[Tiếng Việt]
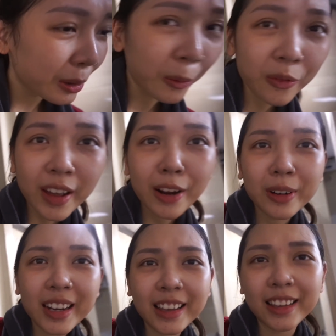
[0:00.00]
Đúng phê
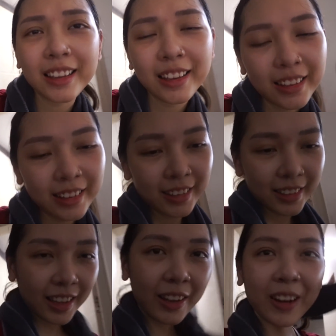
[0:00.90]
luôn ấy.
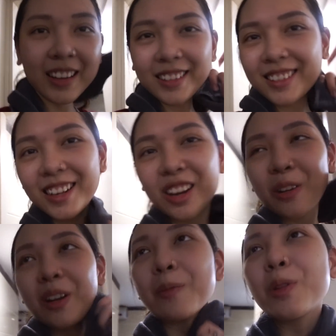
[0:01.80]
Thích quá.
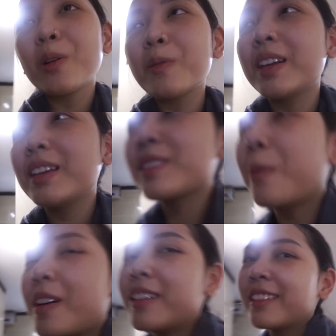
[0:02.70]
Lâu lắm rồi không đi
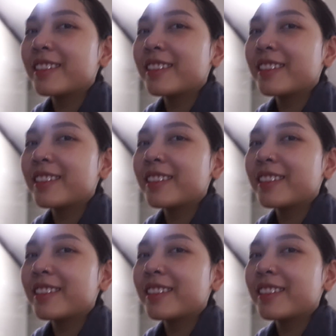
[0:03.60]
sông hơi.